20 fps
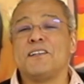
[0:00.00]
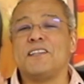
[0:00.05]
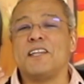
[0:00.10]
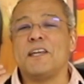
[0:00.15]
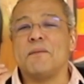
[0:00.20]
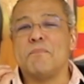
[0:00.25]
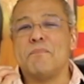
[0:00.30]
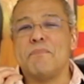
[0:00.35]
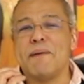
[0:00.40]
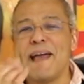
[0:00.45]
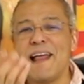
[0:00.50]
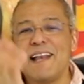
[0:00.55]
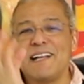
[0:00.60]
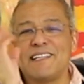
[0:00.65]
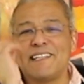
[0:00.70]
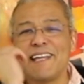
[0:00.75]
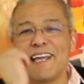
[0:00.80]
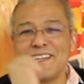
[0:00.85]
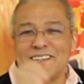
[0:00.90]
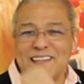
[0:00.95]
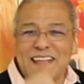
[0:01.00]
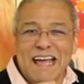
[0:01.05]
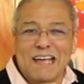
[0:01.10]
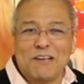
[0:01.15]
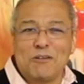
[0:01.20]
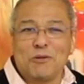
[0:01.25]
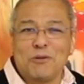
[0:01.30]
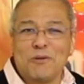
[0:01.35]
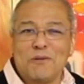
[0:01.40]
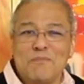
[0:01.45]
des belles têtes
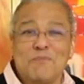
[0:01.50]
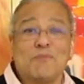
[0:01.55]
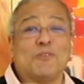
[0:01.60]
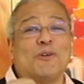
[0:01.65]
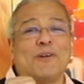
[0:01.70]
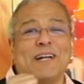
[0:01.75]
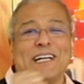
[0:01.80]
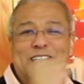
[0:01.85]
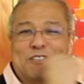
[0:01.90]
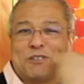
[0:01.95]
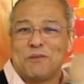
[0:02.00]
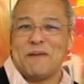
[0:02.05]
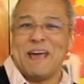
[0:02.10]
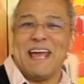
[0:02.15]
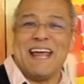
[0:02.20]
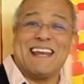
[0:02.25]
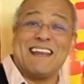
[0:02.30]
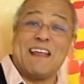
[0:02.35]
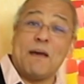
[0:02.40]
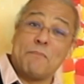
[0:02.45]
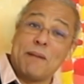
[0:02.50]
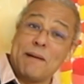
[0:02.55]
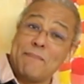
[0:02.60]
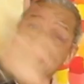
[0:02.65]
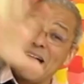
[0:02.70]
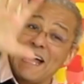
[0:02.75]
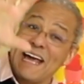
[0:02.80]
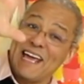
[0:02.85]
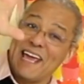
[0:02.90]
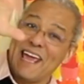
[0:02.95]
d'agrumes de la semaine. Bye
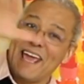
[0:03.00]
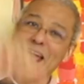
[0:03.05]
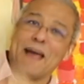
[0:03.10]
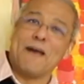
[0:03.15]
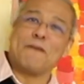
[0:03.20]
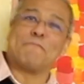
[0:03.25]
bye